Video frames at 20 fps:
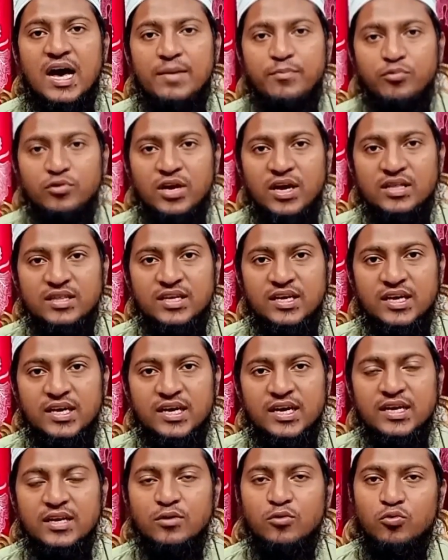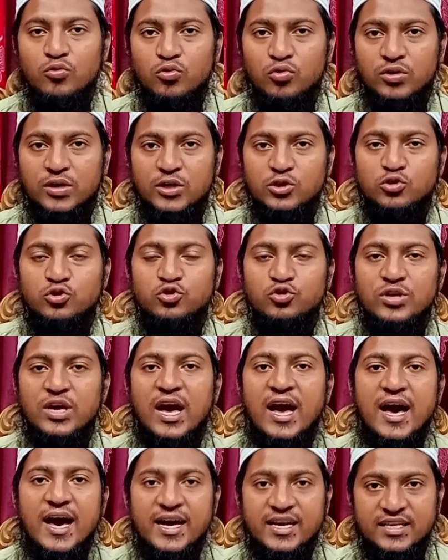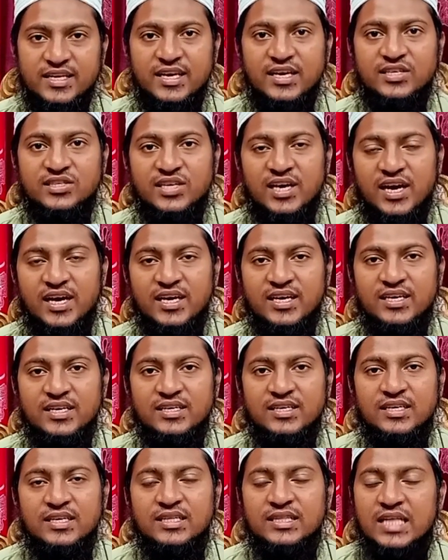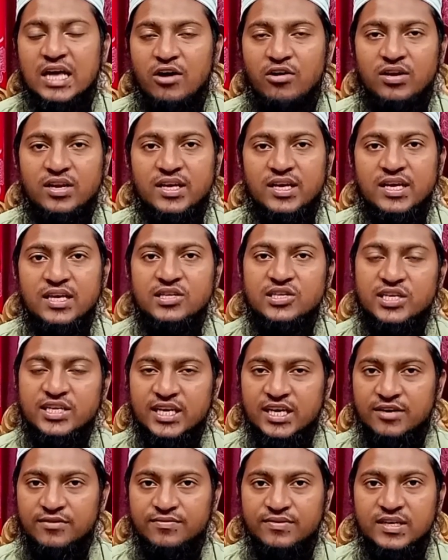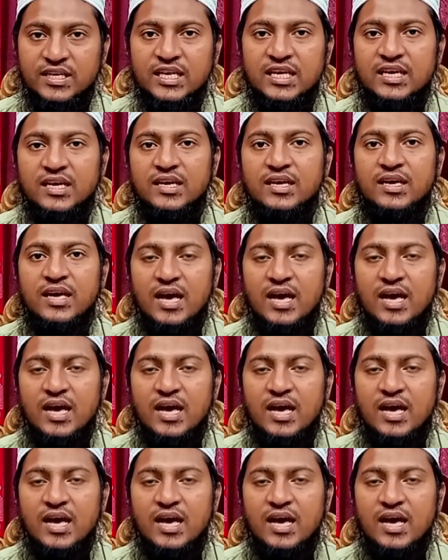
আপনাদের কোনো কিছু যদি হারিয়ে যায় তাহলে সেটাকে ফিরে